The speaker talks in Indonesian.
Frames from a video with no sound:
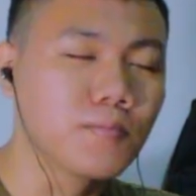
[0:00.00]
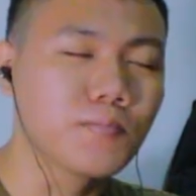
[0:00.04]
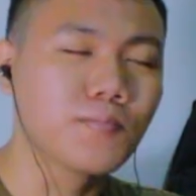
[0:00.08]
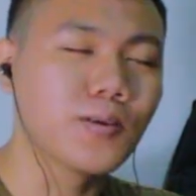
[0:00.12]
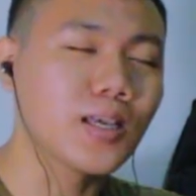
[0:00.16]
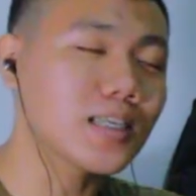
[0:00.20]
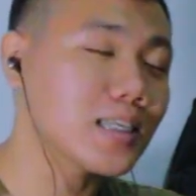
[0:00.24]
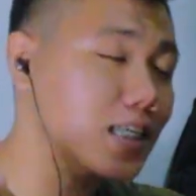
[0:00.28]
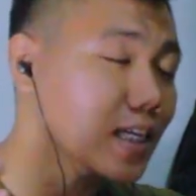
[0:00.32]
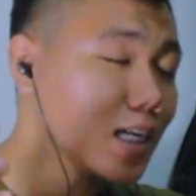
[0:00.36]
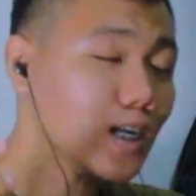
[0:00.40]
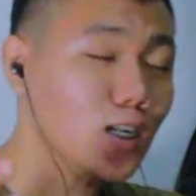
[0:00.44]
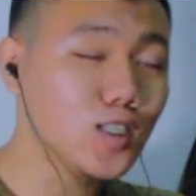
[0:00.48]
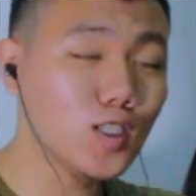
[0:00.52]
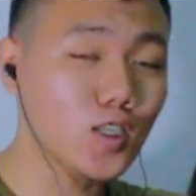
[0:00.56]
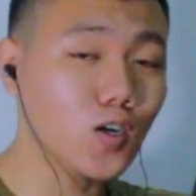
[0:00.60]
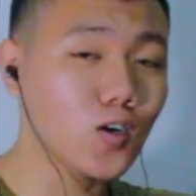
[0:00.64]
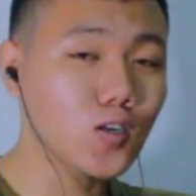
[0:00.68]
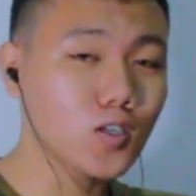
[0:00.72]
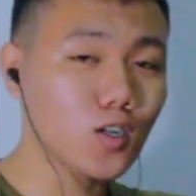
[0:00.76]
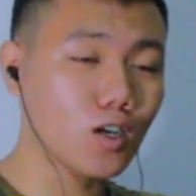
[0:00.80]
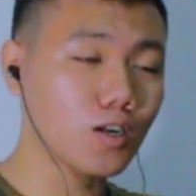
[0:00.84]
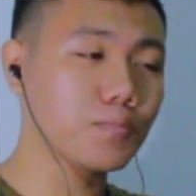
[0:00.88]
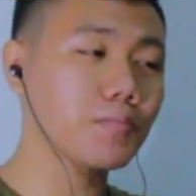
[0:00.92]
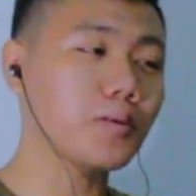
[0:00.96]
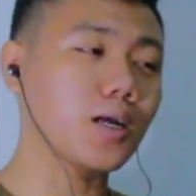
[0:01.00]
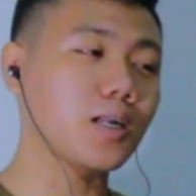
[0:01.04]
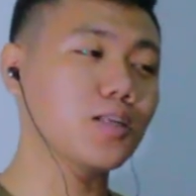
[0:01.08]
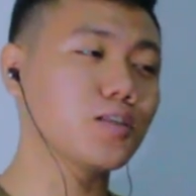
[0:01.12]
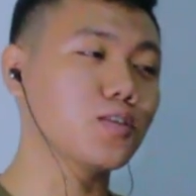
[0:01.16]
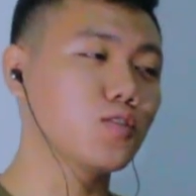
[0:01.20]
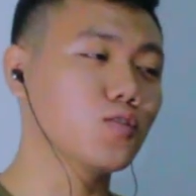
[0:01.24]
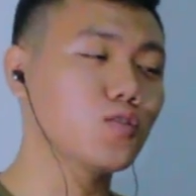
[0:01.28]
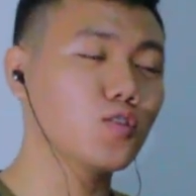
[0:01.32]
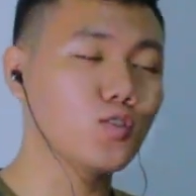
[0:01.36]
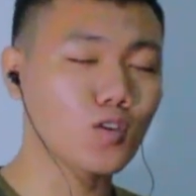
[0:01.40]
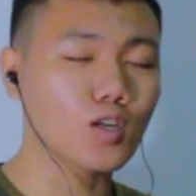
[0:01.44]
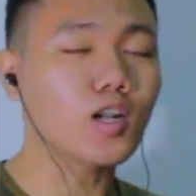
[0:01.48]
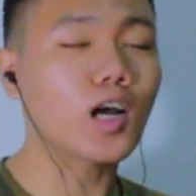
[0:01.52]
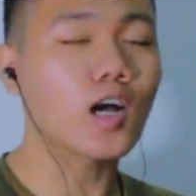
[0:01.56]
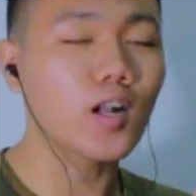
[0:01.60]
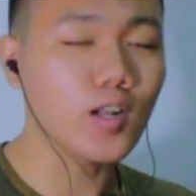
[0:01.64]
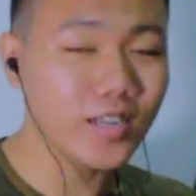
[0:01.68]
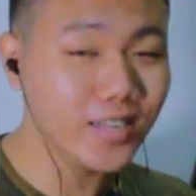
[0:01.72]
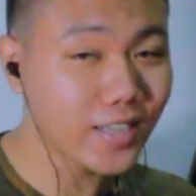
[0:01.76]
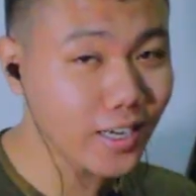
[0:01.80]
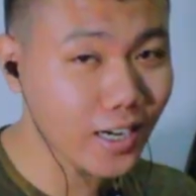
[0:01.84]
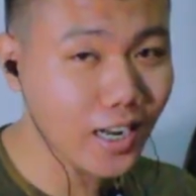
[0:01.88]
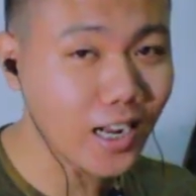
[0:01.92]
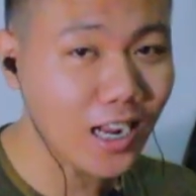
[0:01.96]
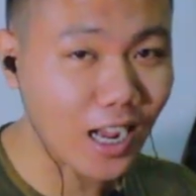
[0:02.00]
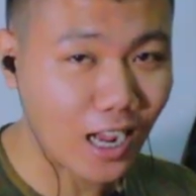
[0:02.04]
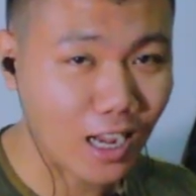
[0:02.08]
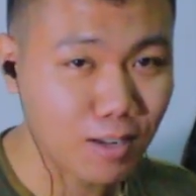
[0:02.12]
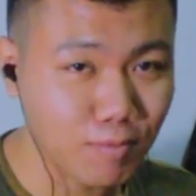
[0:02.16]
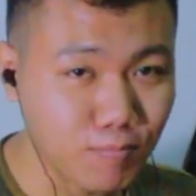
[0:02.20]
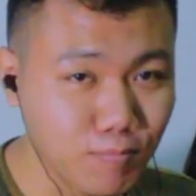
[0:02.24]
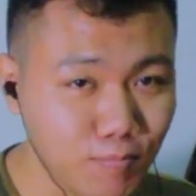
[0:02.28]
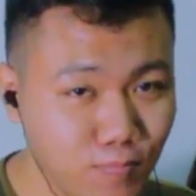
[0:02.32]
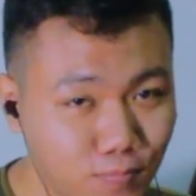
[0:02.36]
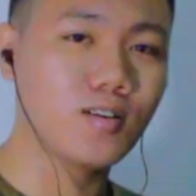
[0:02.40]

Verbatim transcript: Biasanya kalau cowok normal, jujur kalau direkam,